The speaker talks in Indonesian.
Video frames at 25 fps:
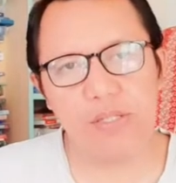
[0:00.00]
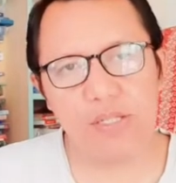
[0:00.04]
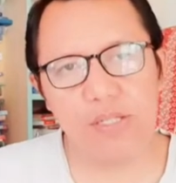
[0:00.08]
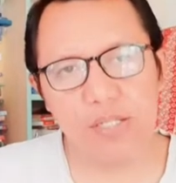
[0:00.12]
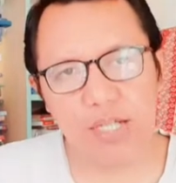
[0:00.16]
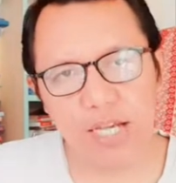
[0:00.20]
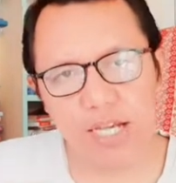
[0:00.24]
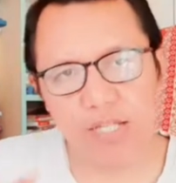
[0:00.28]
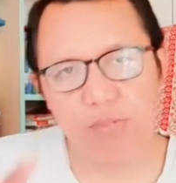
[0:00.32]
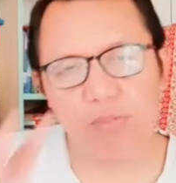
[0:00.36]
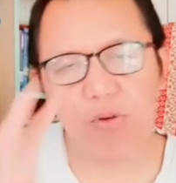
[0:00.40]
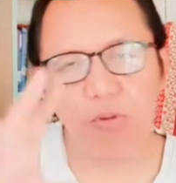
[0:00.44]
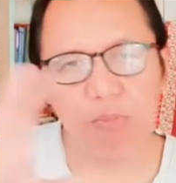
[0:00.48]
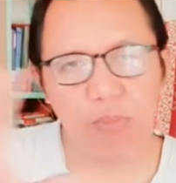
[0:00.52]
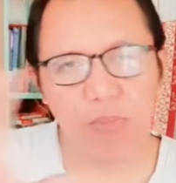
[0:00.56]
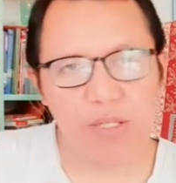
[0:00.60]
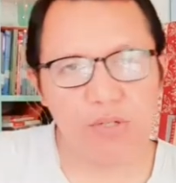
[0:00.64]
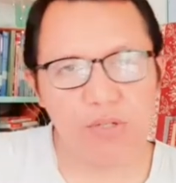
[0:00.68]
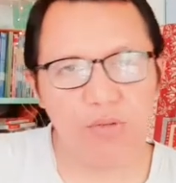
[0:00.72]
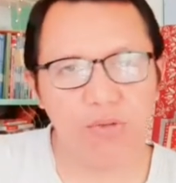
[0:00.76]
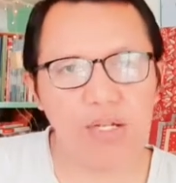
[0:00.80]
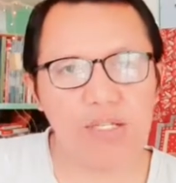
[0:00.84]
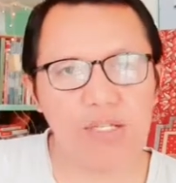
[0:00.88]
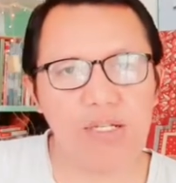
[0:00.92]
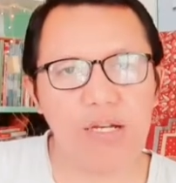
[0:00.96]
gas mobil
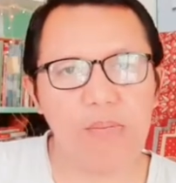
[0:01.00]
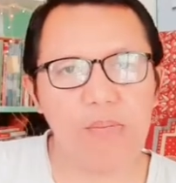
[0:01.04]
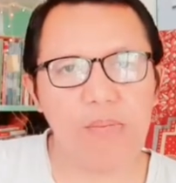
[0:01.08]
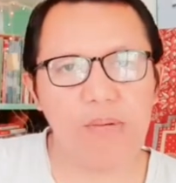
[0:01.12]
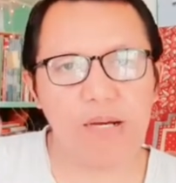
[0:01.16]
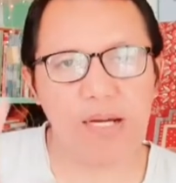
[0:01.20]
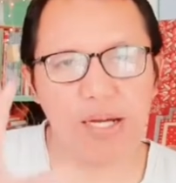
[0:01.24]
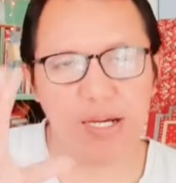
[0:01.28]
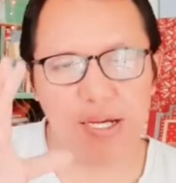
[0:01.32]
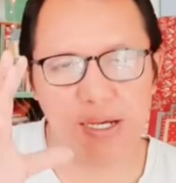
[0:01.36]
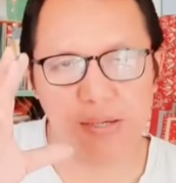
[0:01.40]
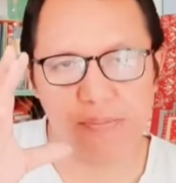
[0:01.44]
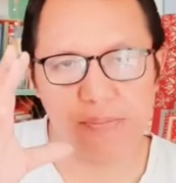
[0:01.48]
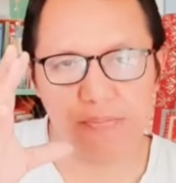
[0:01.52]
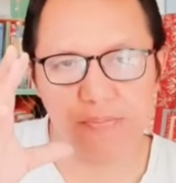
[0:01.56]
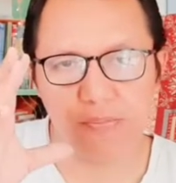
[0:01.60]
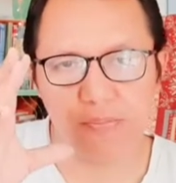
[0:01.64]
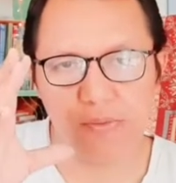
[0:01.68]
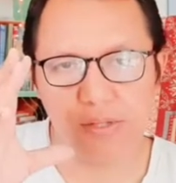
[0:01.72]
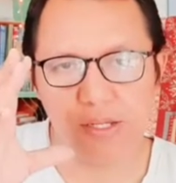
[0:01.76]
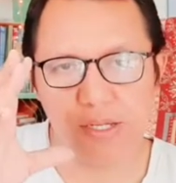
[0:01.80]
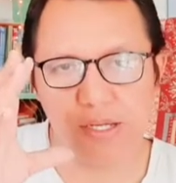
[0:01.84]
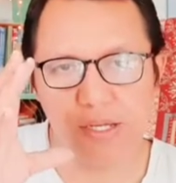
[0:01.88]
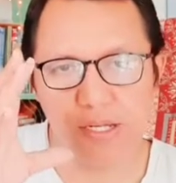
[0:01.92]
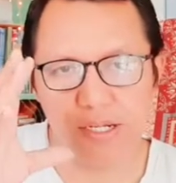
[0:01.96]
juga sama
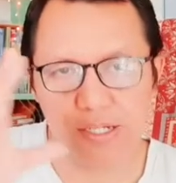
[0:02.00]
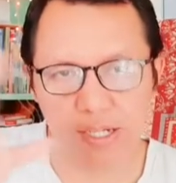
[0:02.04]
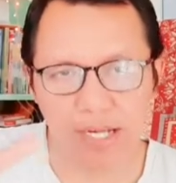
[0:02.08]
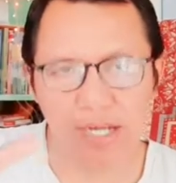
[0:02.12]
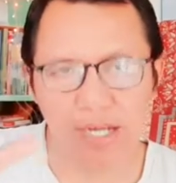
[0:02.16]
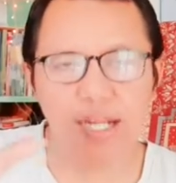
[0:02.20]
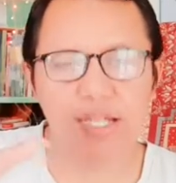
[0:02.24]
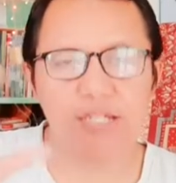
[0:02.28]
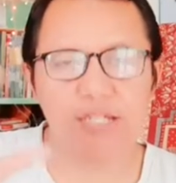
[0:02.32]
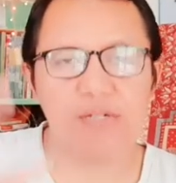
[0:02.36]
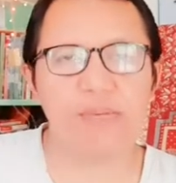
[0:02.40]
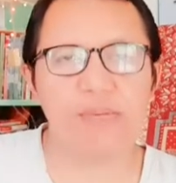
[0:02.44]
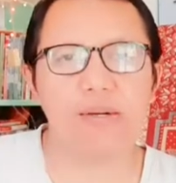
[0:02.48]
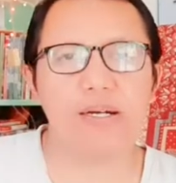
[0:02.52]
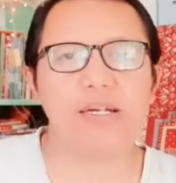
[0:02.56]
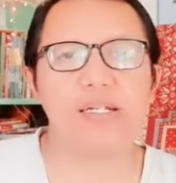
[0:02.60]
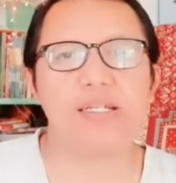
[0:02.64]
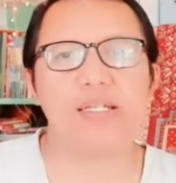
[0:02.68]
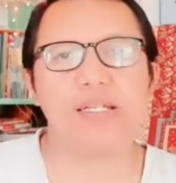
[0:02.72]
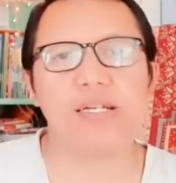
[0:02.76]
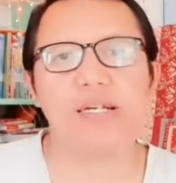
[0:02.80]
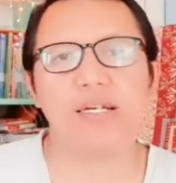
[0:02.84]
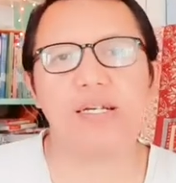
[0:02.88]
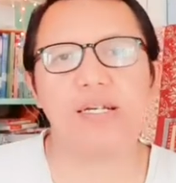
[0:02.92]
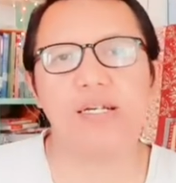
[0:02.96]
dan lain
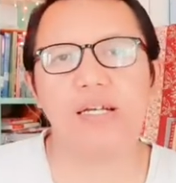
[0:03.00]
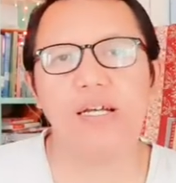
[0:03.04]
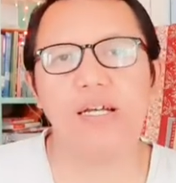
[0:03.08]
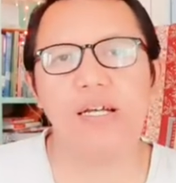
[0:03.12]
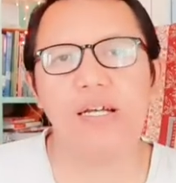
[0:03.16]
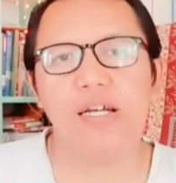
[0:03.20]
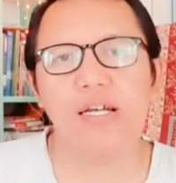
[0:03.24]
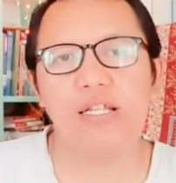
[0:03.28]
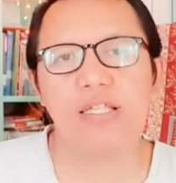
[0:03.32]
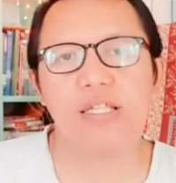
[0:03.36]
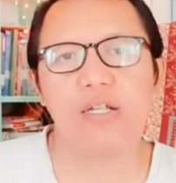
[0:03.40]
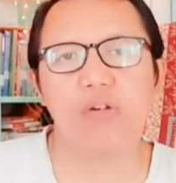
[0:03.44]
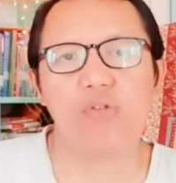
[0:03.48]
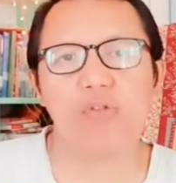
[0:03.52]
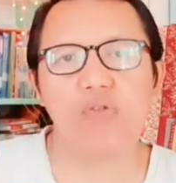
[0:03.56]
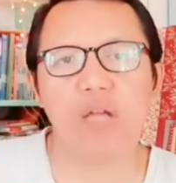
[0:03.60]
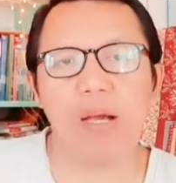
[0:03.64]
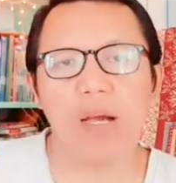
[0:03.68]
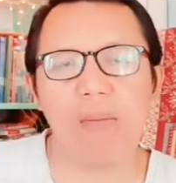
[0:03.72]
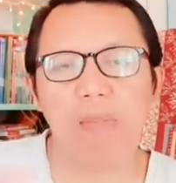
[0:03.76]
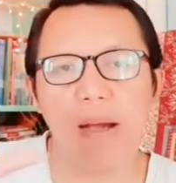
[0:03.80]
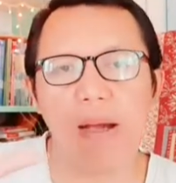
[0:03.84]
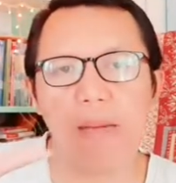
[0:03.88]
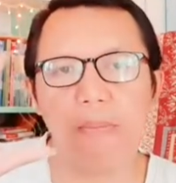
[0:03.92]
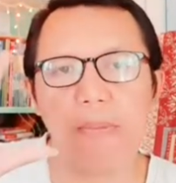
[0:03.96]
sebagainya
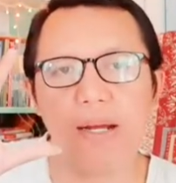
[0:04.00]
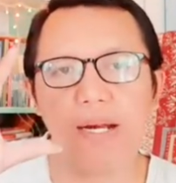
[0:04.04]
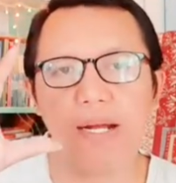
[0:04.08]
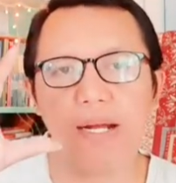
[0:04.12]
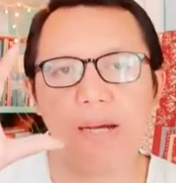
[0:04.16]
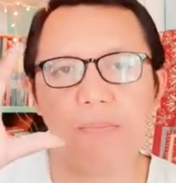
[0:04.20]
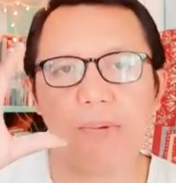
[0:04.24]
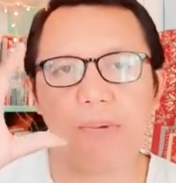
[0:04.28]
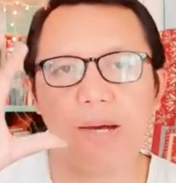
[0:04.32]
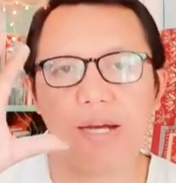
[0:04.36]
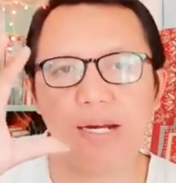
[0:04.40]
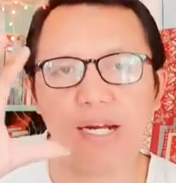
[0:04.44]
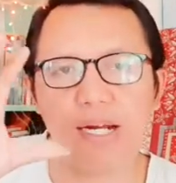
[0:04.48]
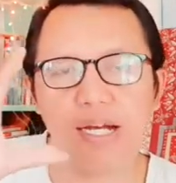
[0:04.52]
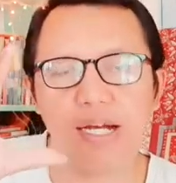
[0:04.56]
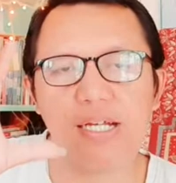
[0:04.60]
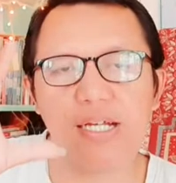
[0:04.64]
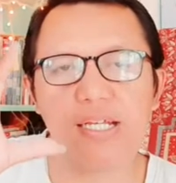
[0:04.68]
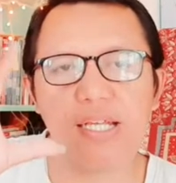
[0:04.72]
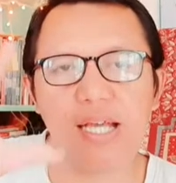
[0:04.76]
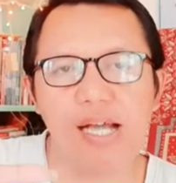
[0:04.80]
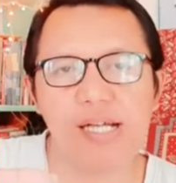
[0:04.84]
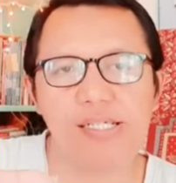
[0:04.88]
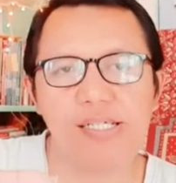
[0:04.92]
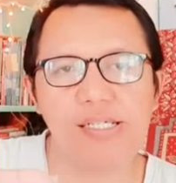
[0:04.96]
terutama barang-barang
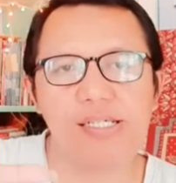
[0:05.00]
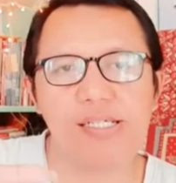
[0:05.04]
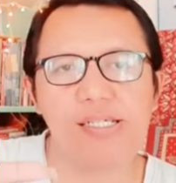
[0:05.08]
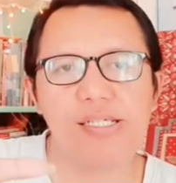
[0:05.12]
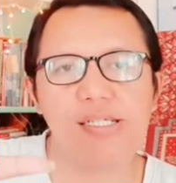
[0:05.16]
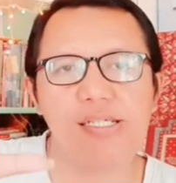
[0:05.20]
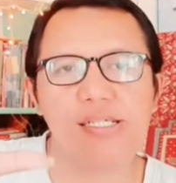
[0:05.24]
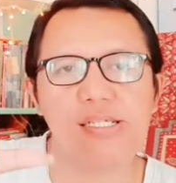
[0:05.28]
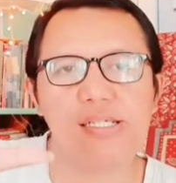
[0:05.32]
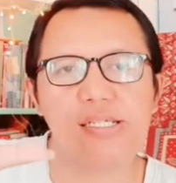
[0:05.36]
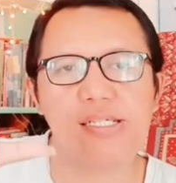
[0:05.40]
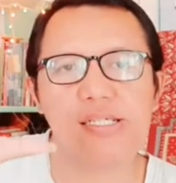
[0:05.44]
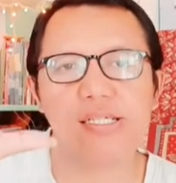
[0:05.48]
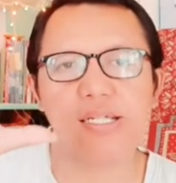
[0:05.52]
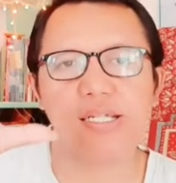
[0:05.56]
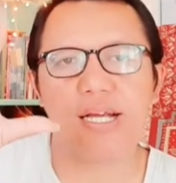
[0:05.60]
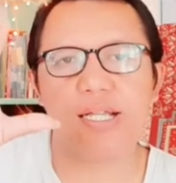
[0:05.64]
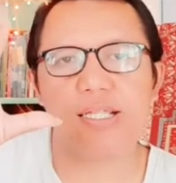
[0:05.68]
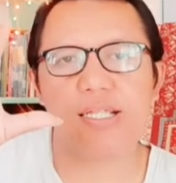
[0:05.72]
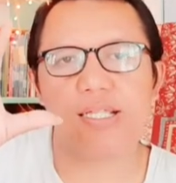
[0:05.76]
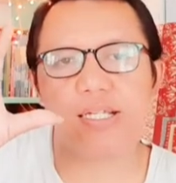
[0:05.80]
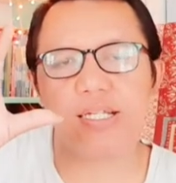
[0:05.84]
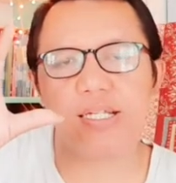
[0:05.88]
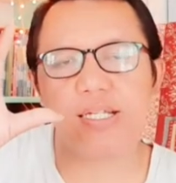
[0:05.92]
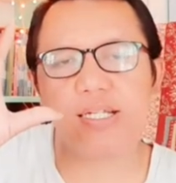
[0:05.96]
yang
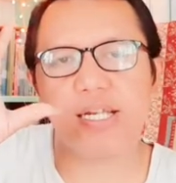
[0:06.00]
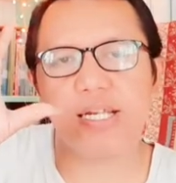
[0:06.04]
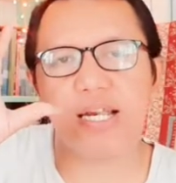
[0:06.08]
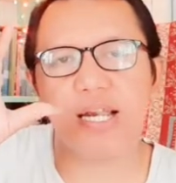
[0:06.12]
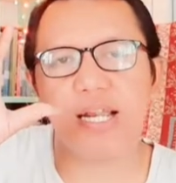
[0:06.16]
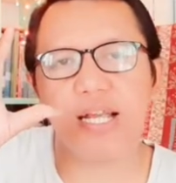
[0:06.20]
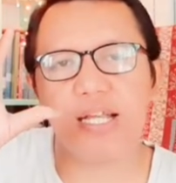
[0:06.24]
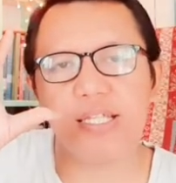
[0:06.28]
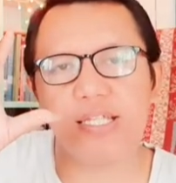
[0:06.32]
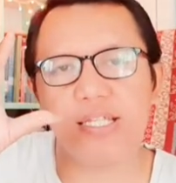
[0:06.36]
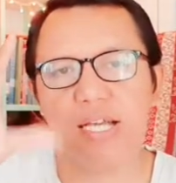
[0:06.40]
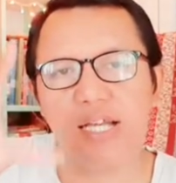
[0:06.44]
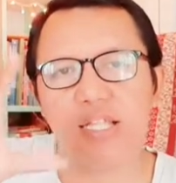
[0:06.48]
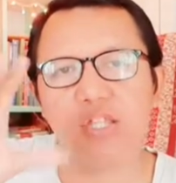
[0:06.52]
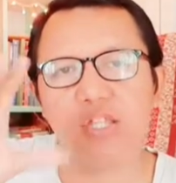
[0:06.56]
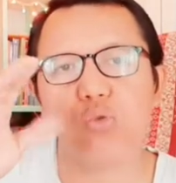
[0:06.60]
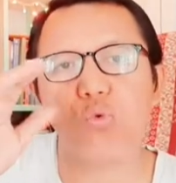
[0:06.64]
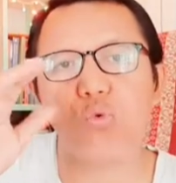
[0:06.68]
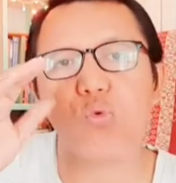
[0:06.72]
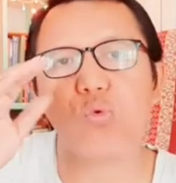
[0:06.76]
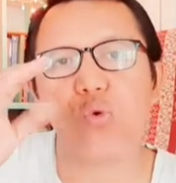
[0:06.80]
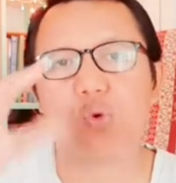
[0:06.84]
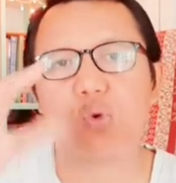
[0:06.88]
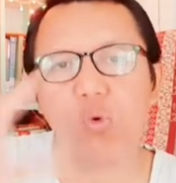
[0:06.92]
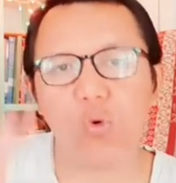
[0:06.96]
nanti nilainya
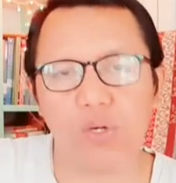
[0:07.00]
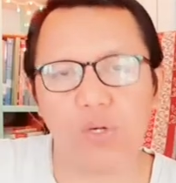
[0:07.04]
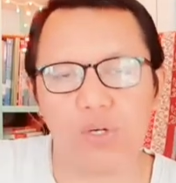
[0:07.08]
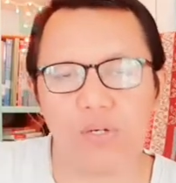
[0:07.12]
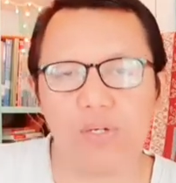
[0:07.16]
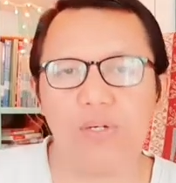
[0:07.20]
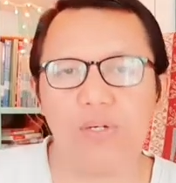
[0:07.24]
turun